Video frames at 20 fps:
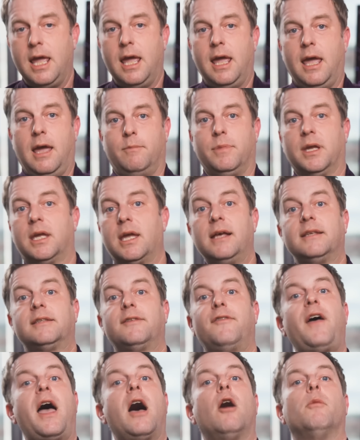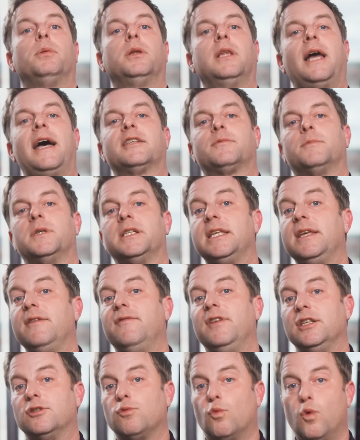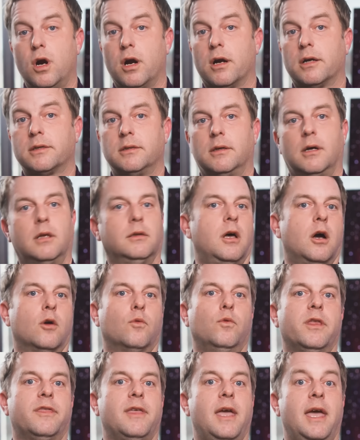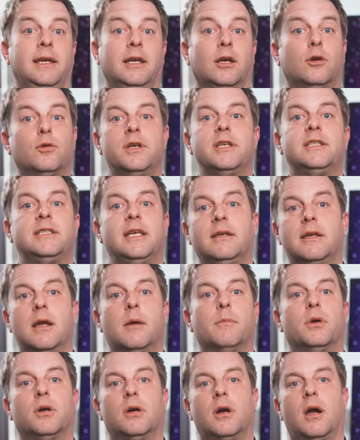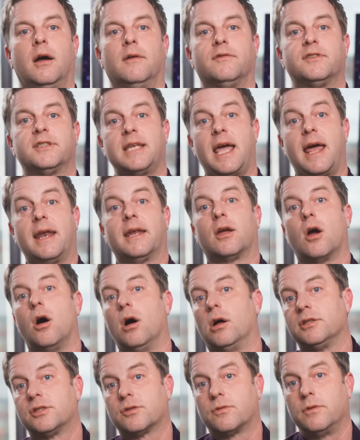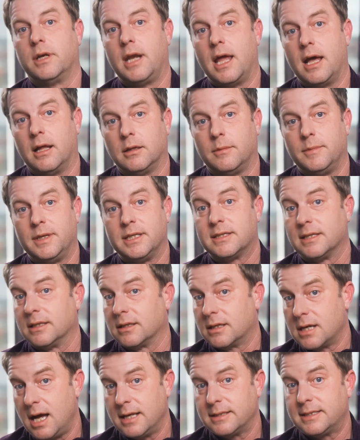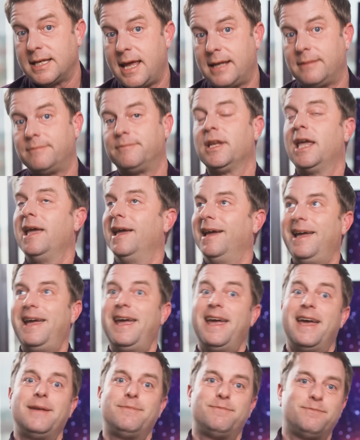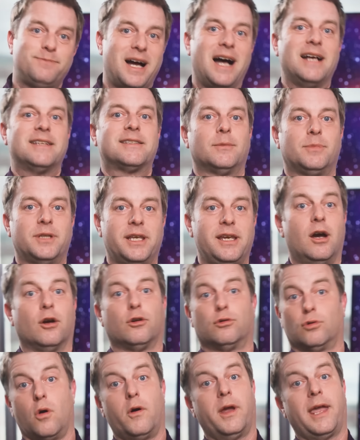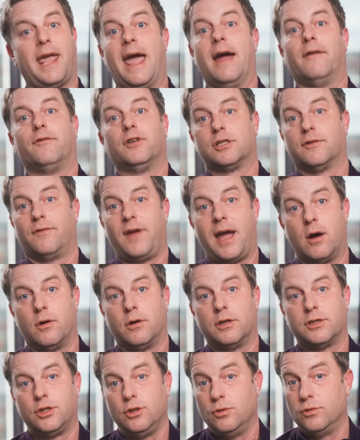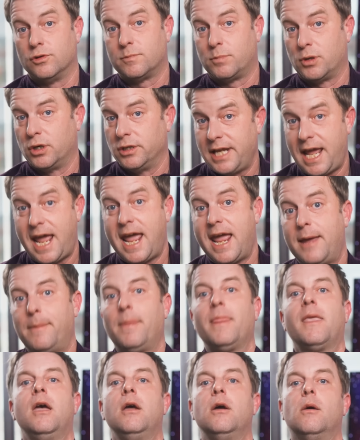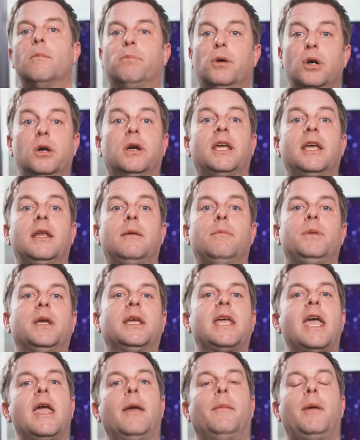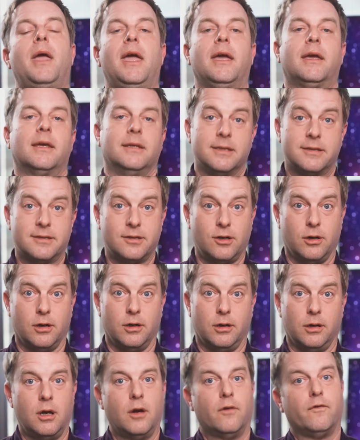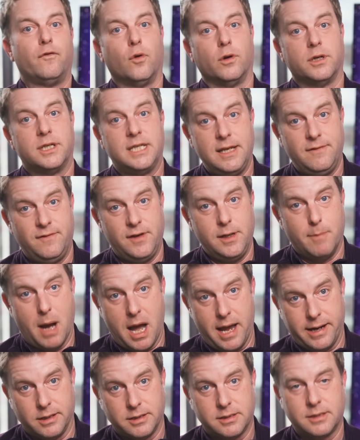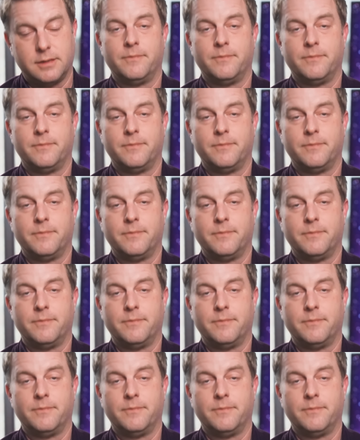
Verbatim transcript: этих люминофоров. Из-за особенностей работы плазменных телевизоров, а также увеличения количества статичных экранных элементов, и, возможно, роста среднего количества часов использования в день, выгорание стало таки беспокоить покупателей телевизоров.